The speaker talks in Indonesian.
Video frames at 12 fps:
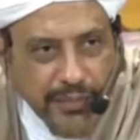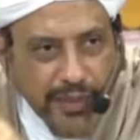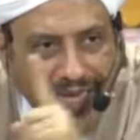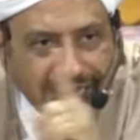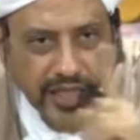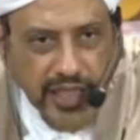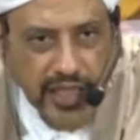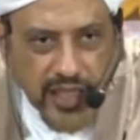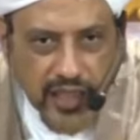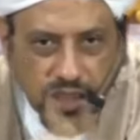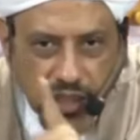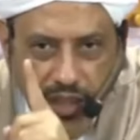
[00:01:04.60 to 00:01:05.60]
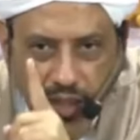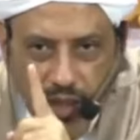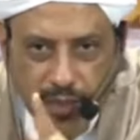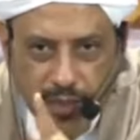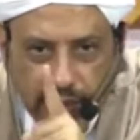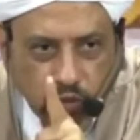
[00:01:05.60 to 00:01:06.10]
sampai mati,
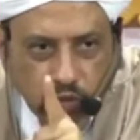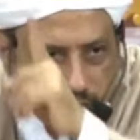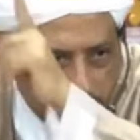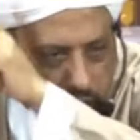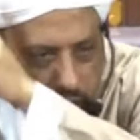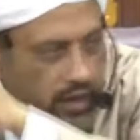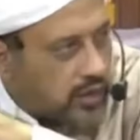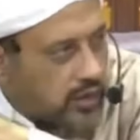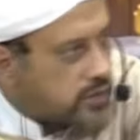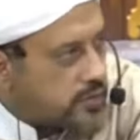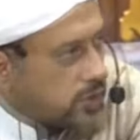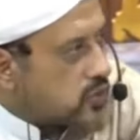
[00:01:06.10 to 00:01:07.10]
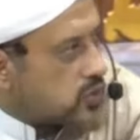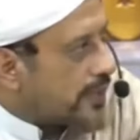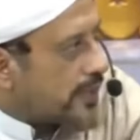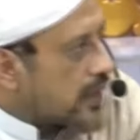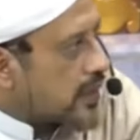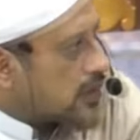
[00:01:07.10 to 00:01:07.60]
apa yang kamu lihat harus
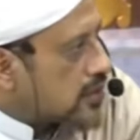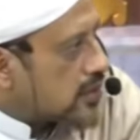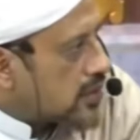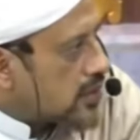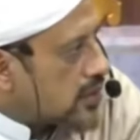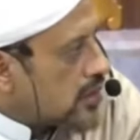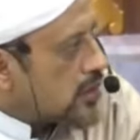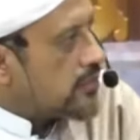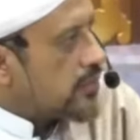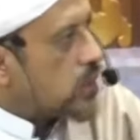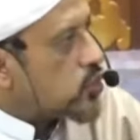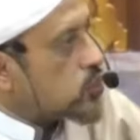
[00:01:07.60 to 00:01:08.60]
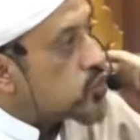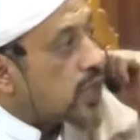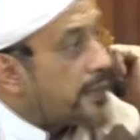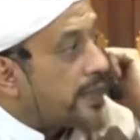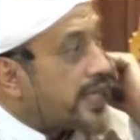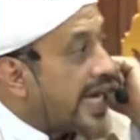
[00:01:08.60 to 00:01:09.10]
dipertanggungjawabkan. Begitu
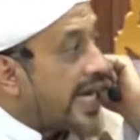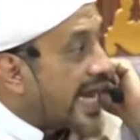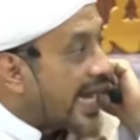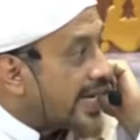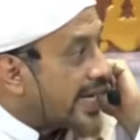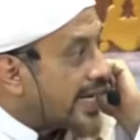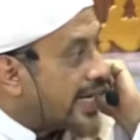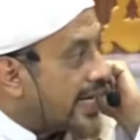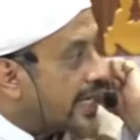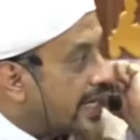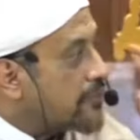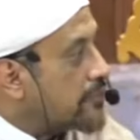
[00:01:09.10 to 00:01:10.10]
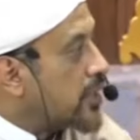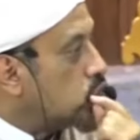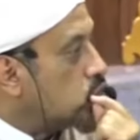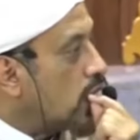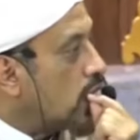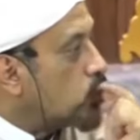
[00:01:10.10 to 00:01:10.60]
juga pendengaran,
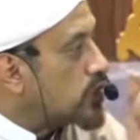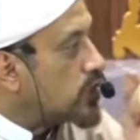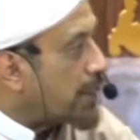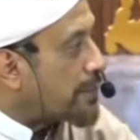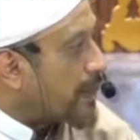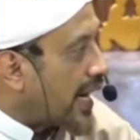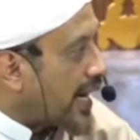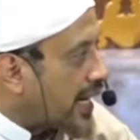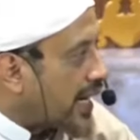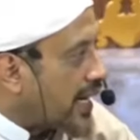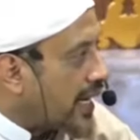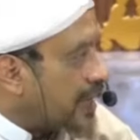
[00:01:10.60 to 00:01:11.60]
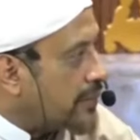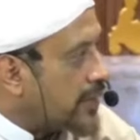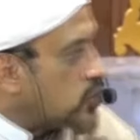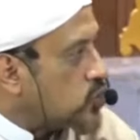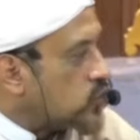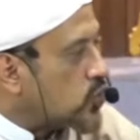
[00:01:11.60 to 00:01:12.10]
begitu juga ucapan,
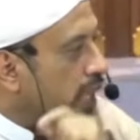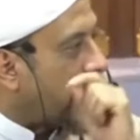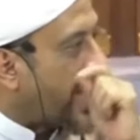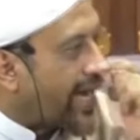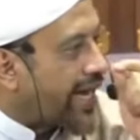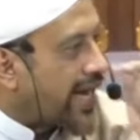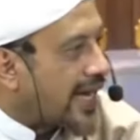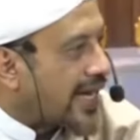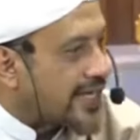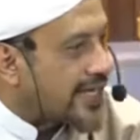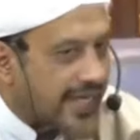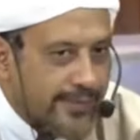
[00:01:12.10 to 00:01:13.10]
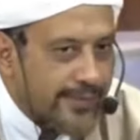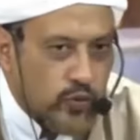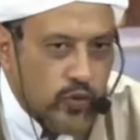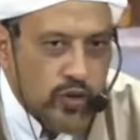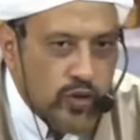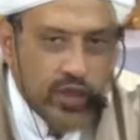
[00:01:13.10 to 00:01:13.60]
begitu juga langkah kaki
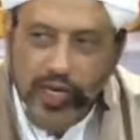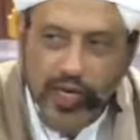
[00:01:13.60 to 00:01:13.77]
kamu,